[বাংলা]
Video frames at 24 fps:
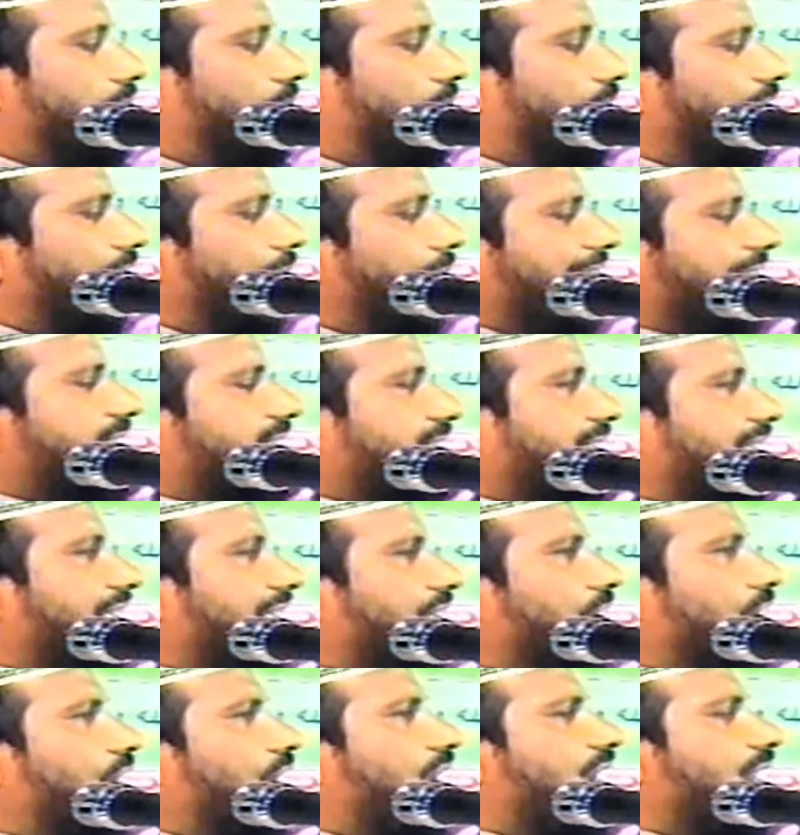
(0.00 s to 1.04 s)
বললাম আজকে
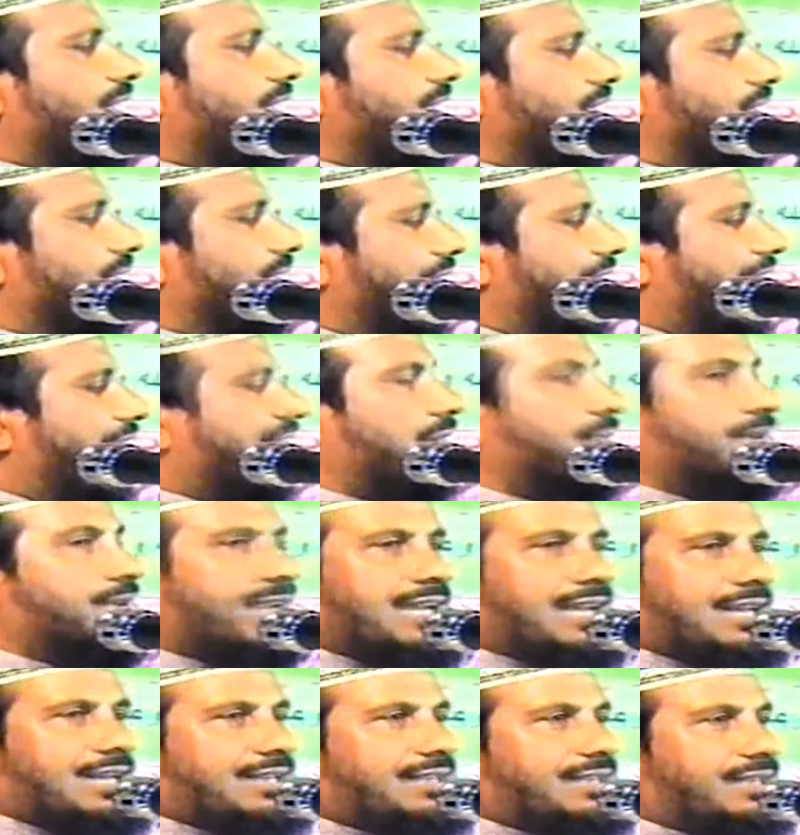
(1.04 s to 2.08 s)
আর নয়
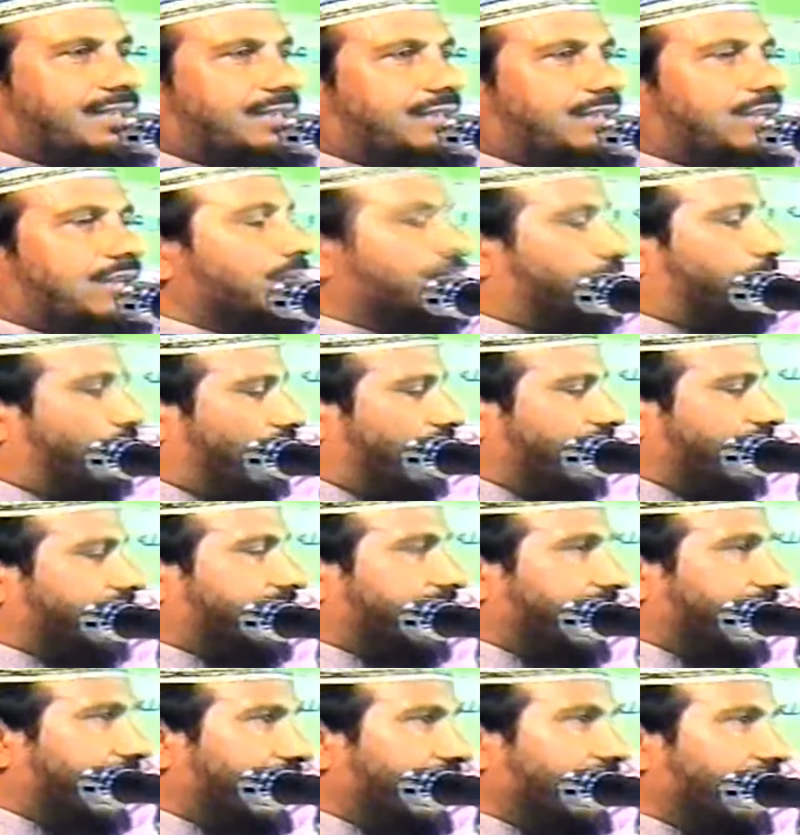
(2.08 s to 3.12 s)
আগামীকালকে পরের
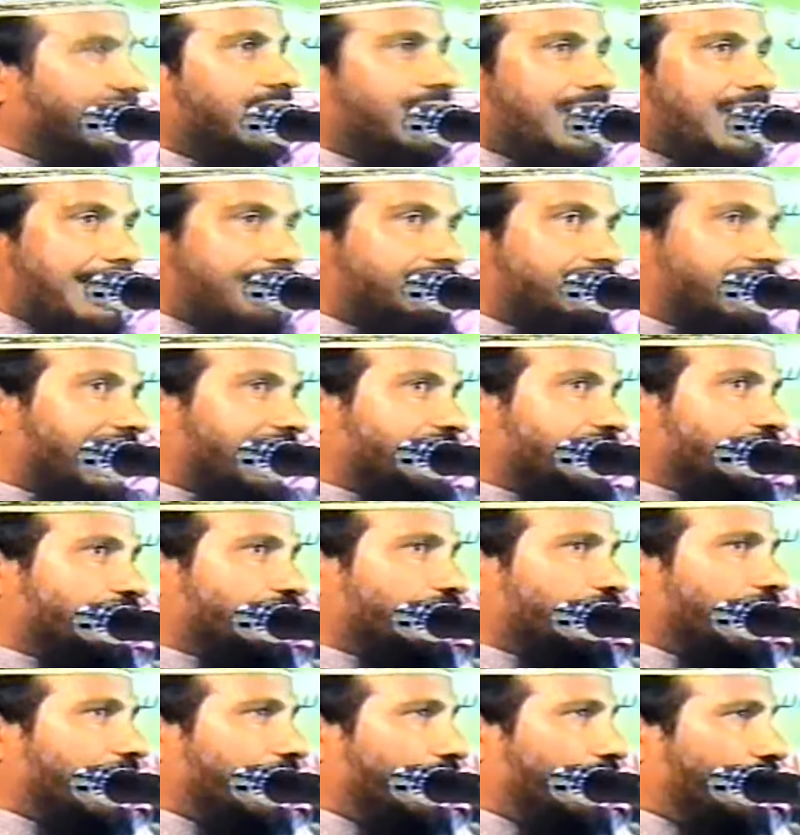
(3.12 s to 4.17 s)
দিন আপনারা
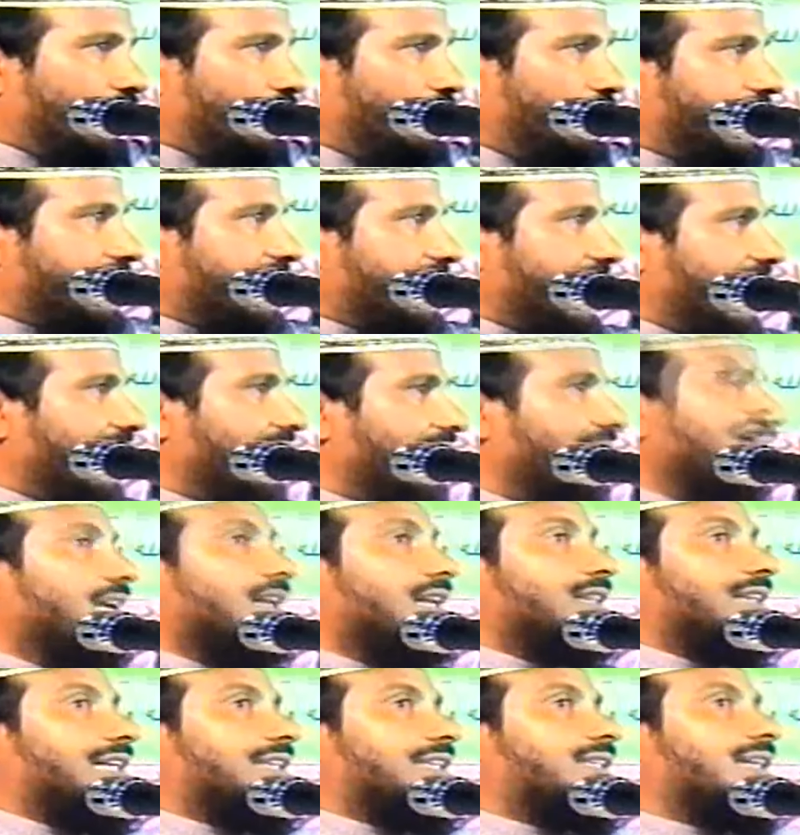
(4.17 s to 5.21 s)
যতগুলো লোক হয়েছেন
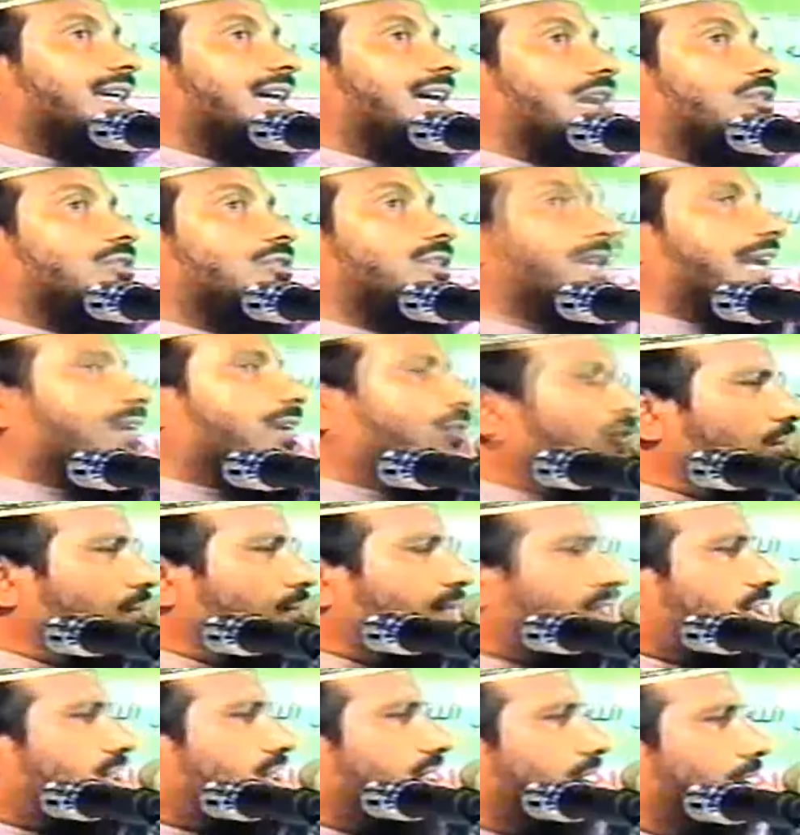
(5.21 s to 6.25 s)
তার থেকে আরো দেড় গুণ
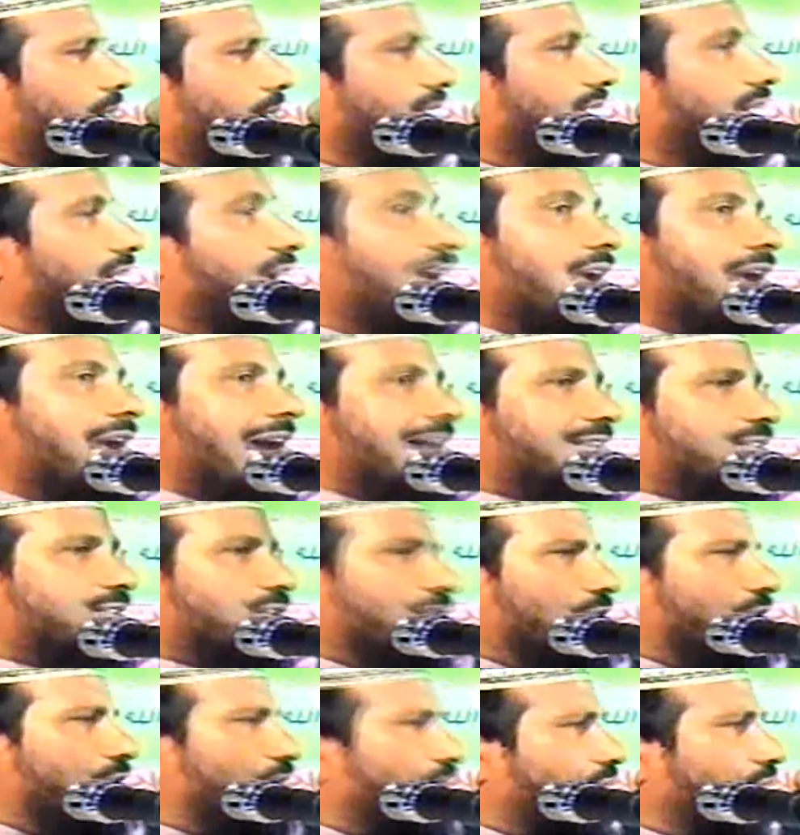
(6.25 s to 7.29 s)
বেশি হবে এত
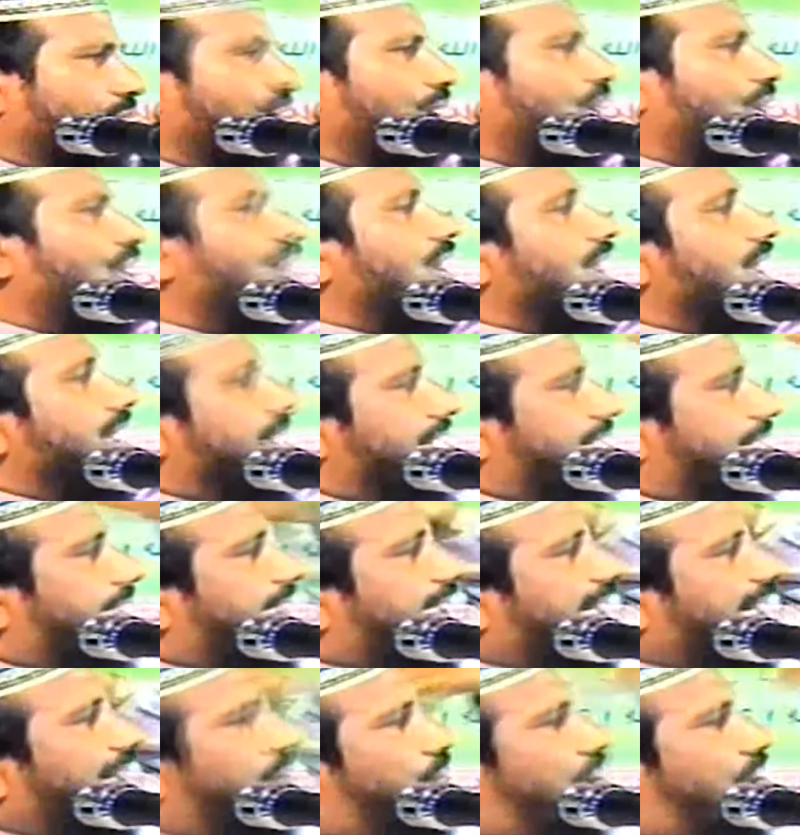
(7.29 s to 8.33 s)
লোক হলো
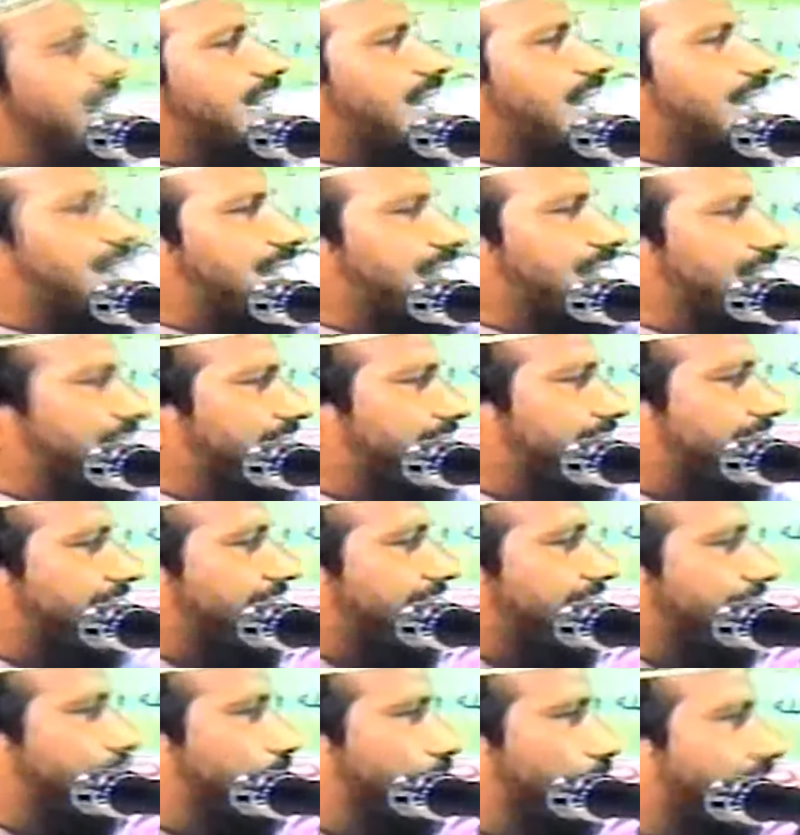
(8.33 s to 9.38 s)
ঈদগাহ ময়দান কানায়
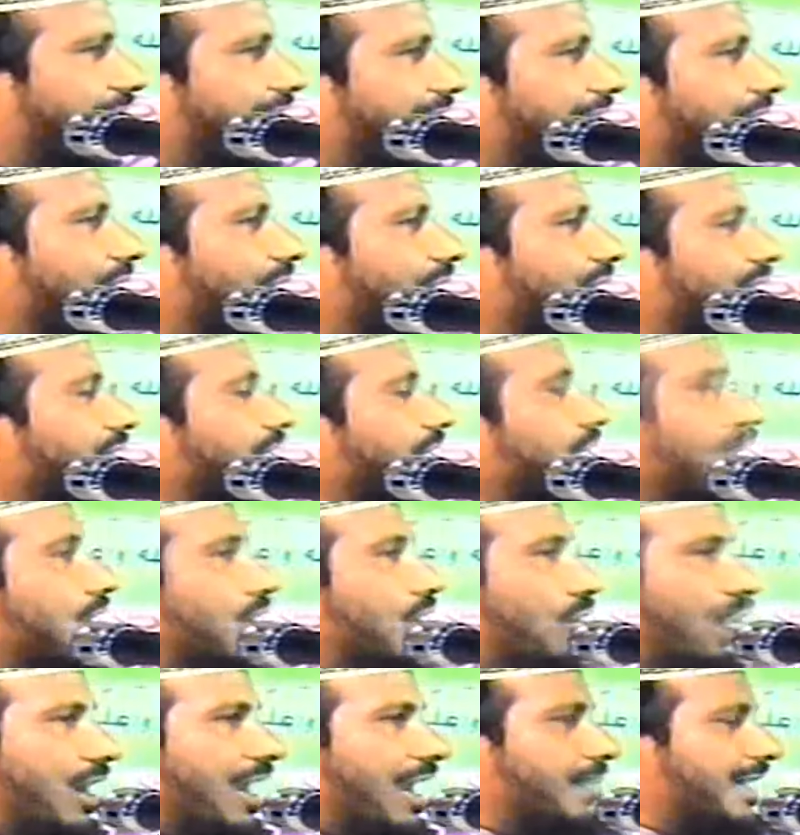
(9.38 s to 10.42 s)
কানায় ভরে গেল
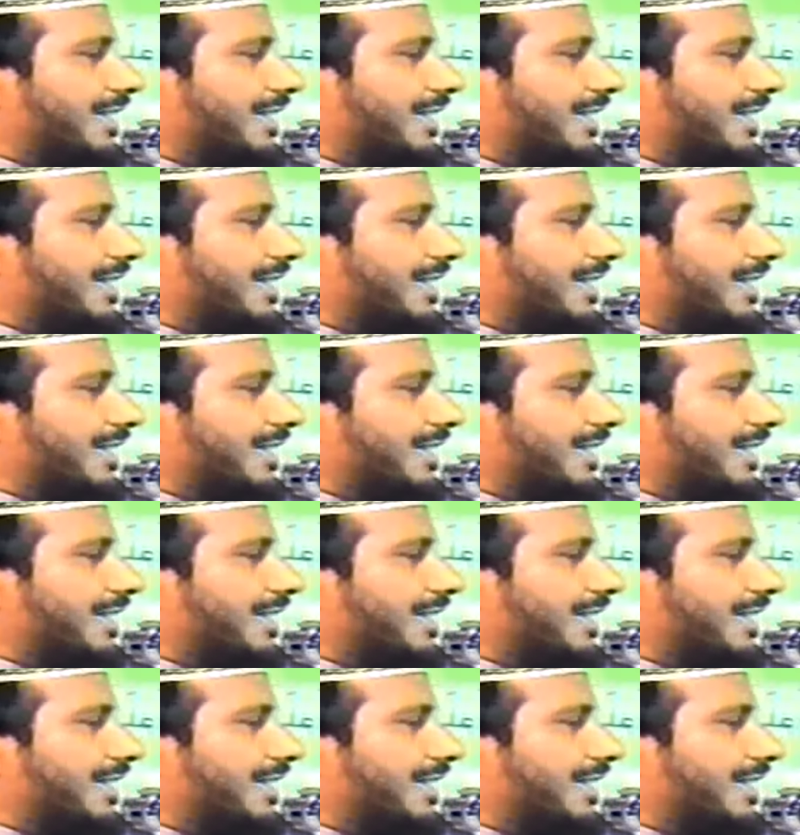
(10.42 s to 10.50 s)
ওরা